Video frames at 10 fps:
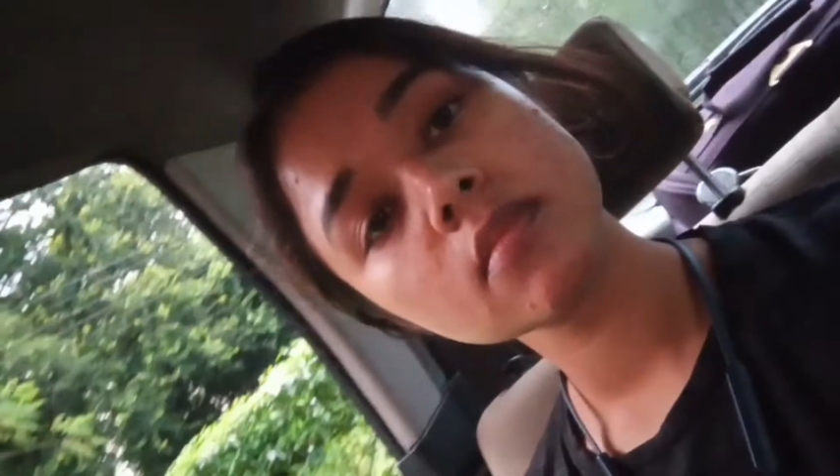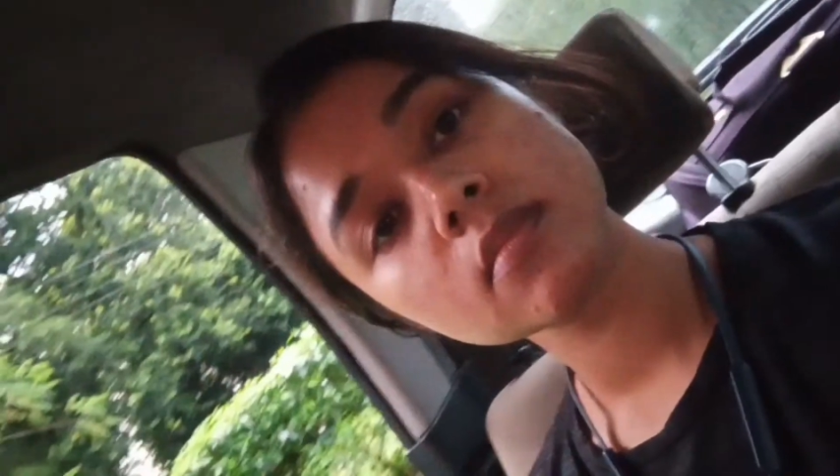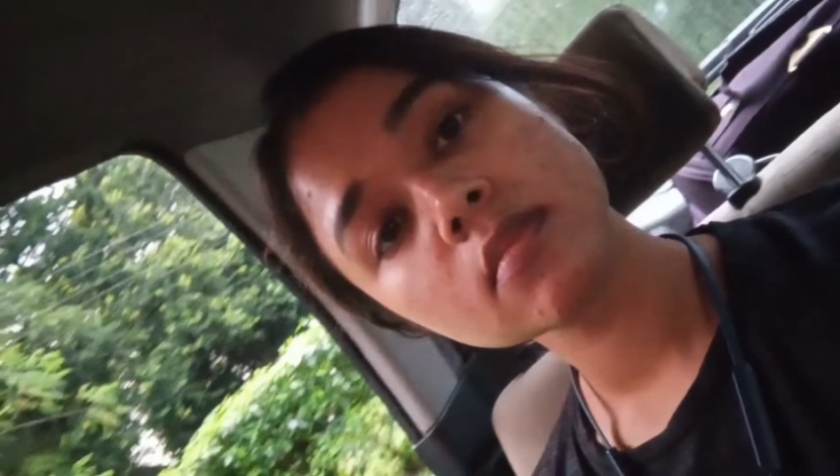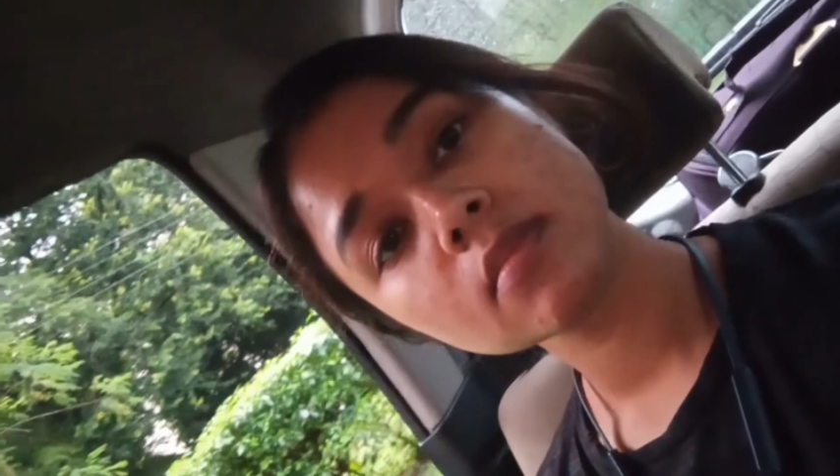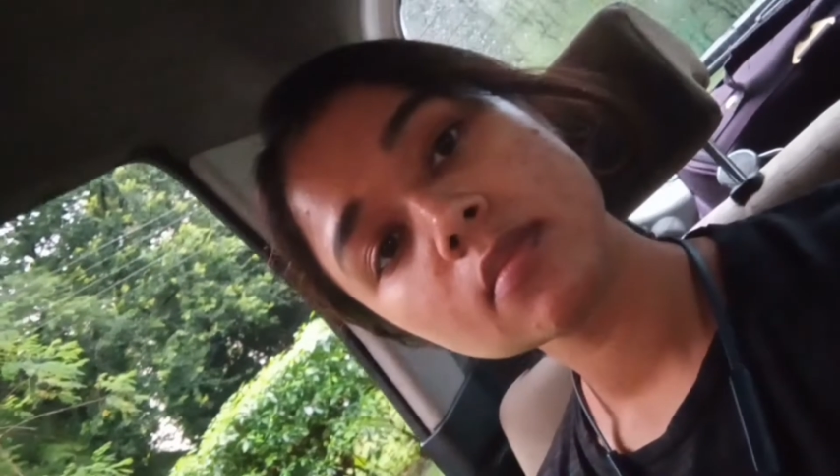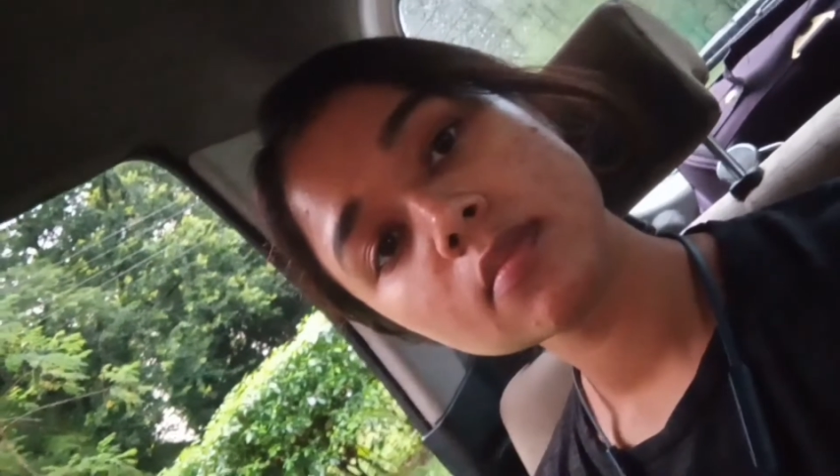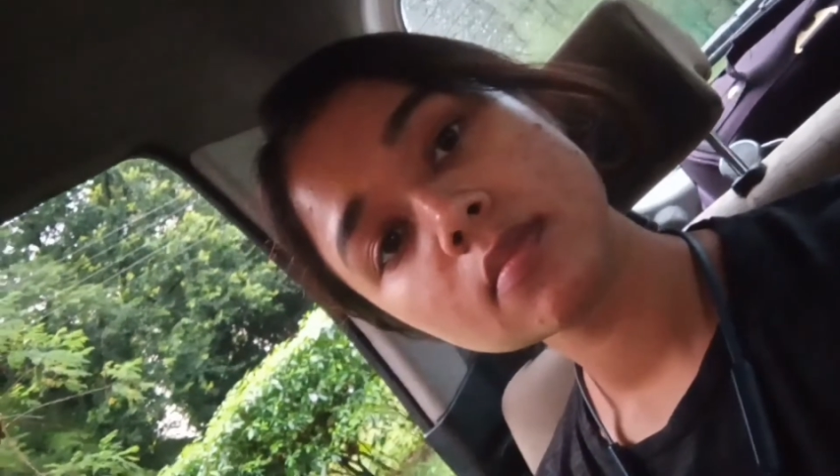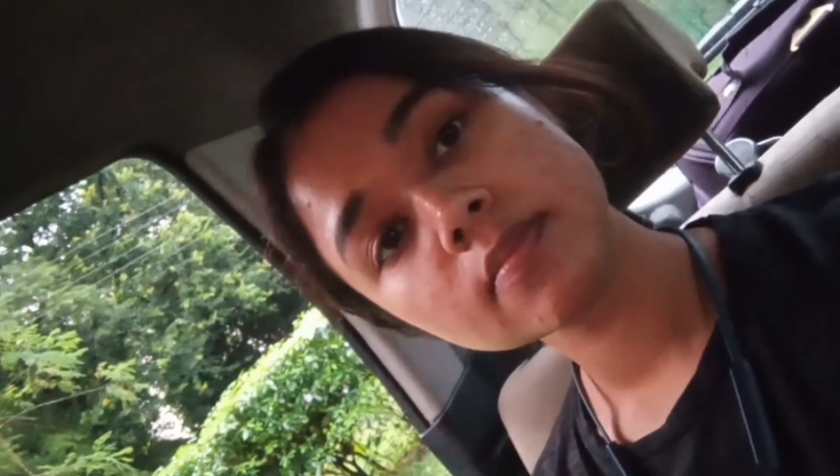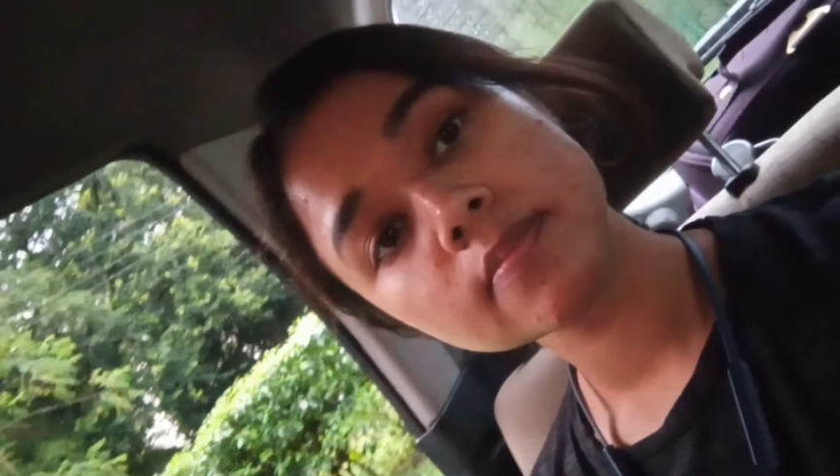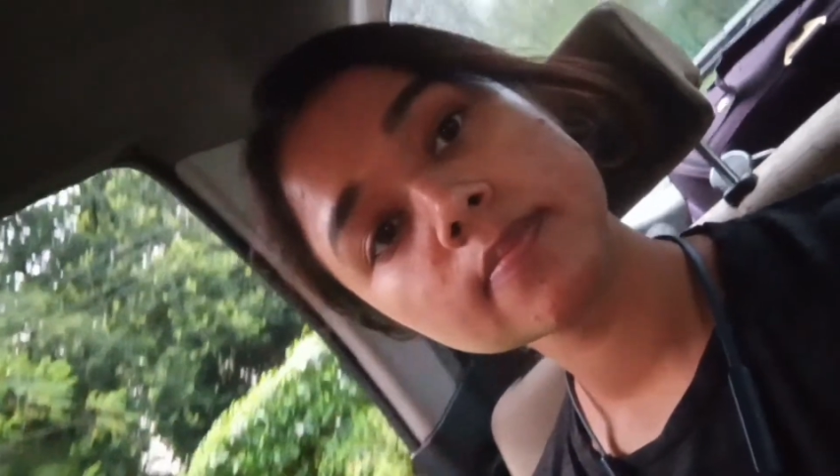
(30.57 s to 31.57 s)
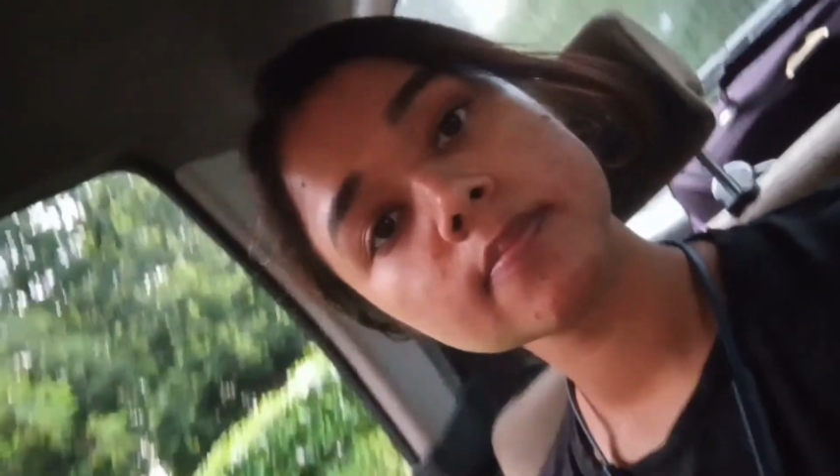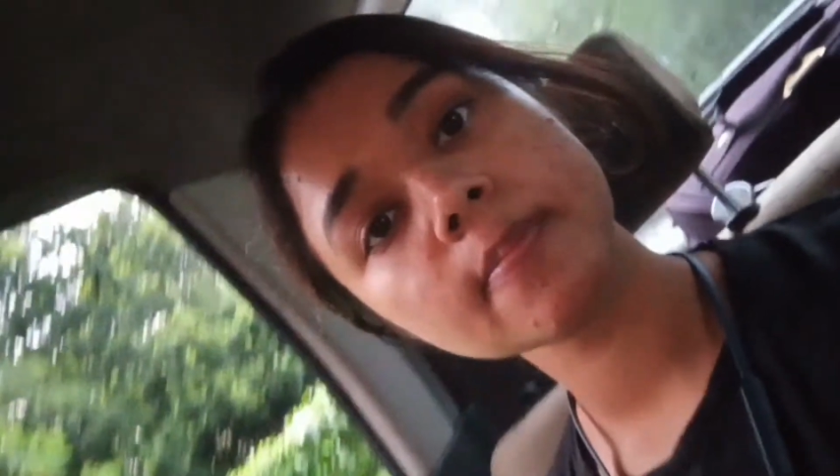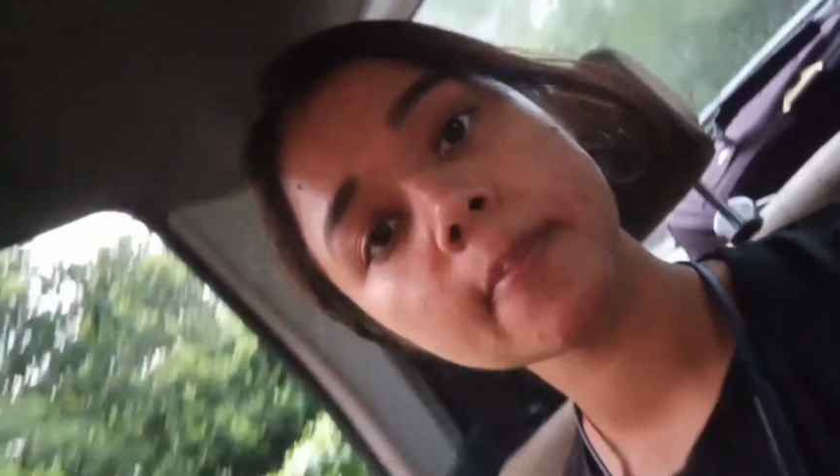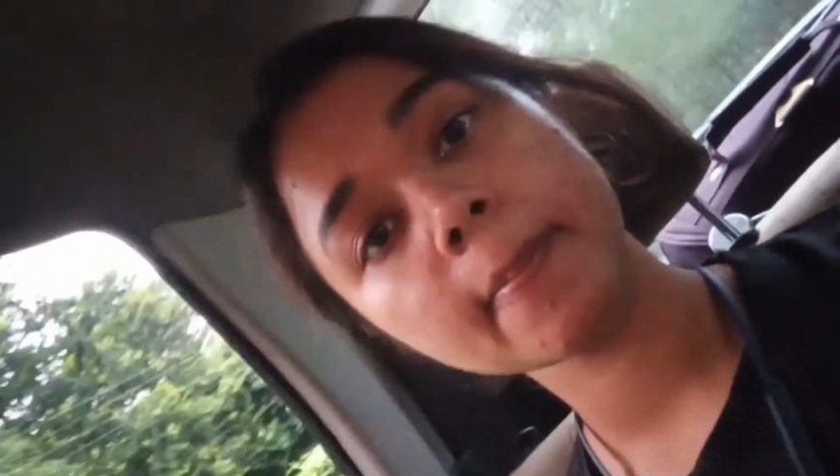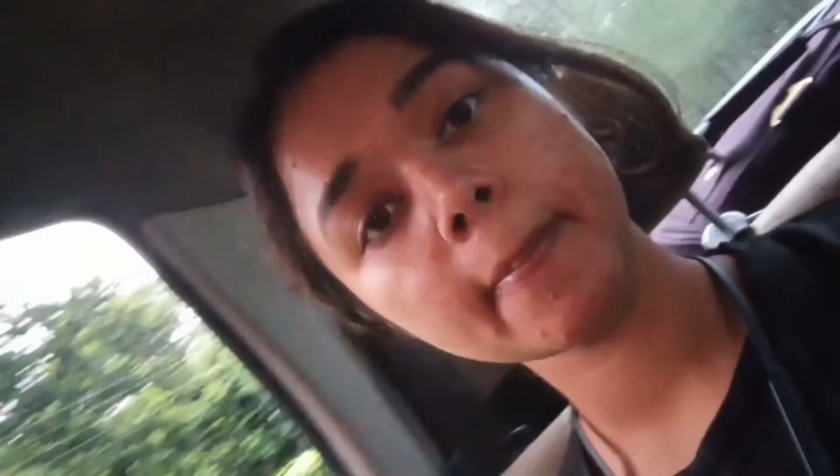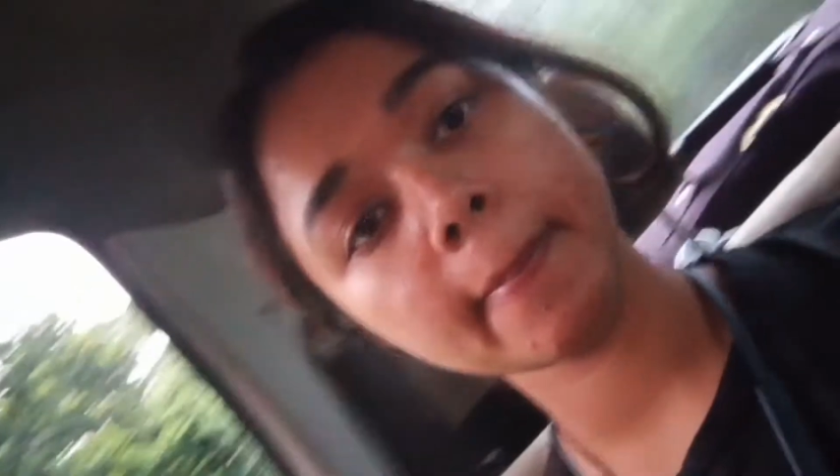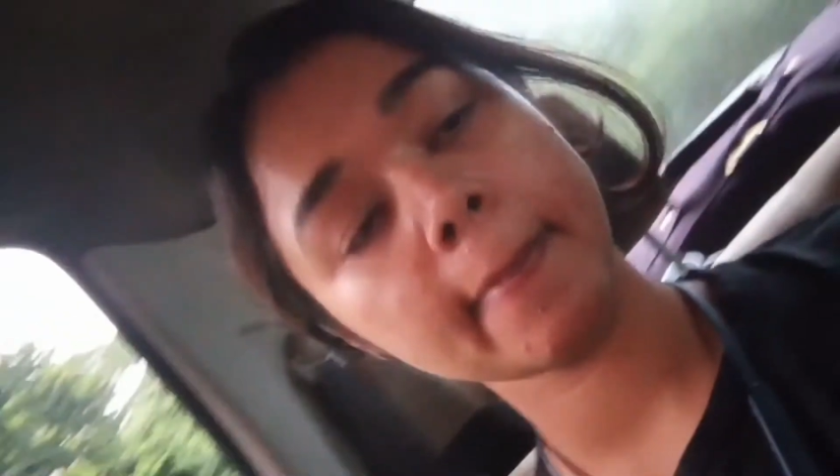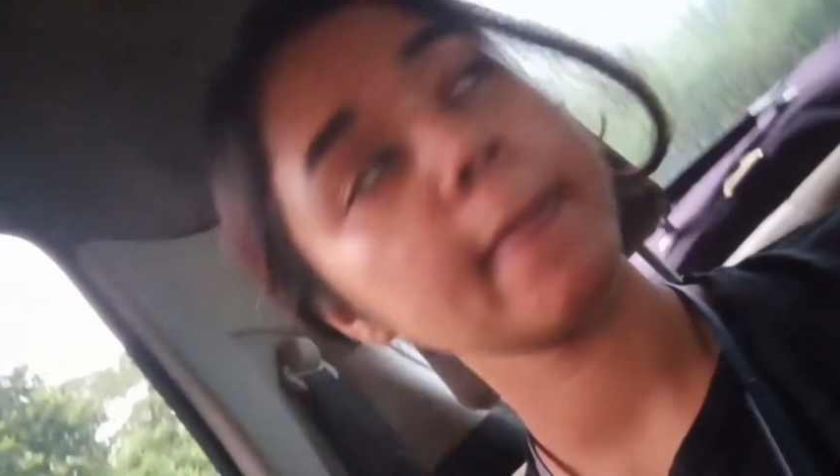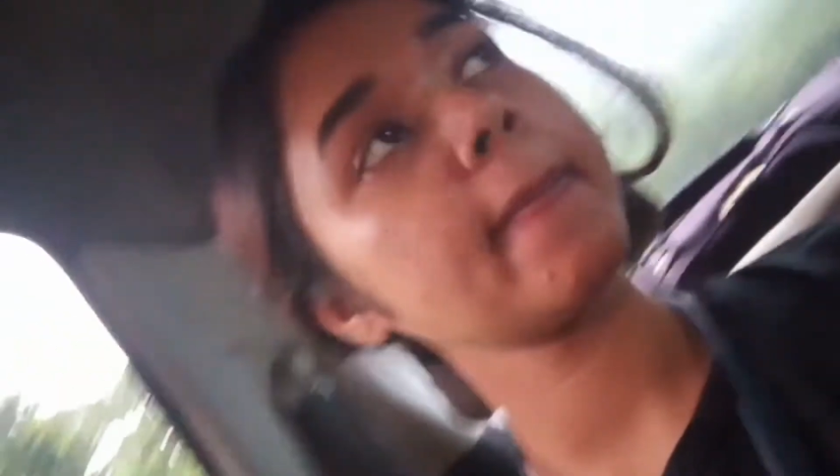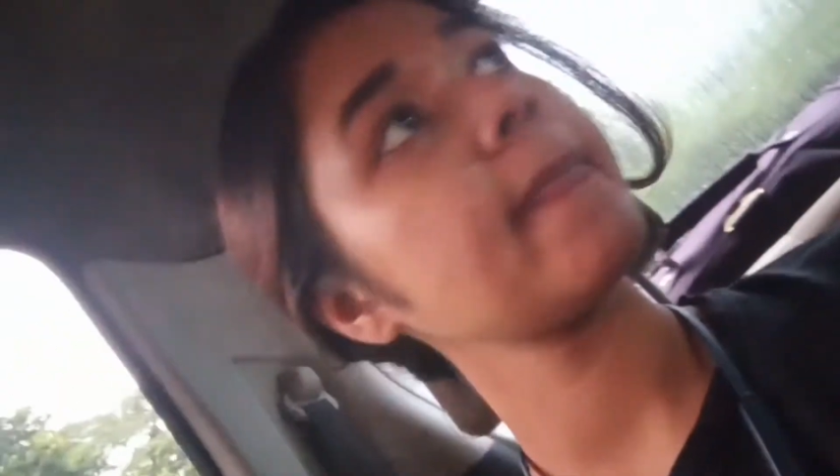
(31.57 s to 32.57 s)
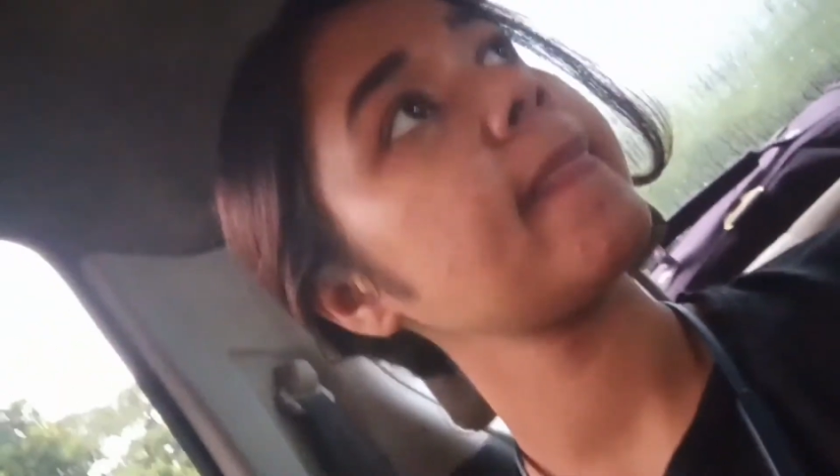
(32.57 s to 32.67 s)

थी साढ़े पाँच बज गए और